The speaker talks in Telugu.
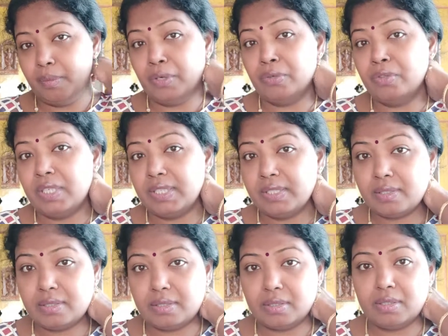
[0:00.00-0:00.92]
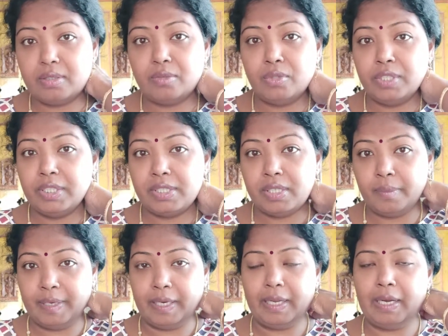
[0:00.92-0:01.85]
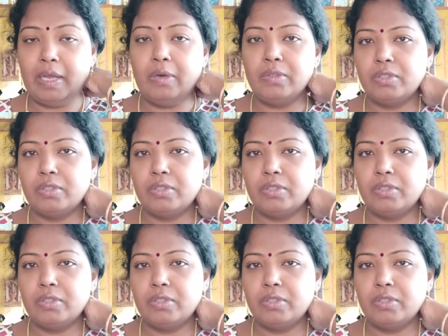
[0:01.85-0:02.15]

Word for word: బ్రౌన్ రైస్ ఉడికిస్తే మనకి ఎలా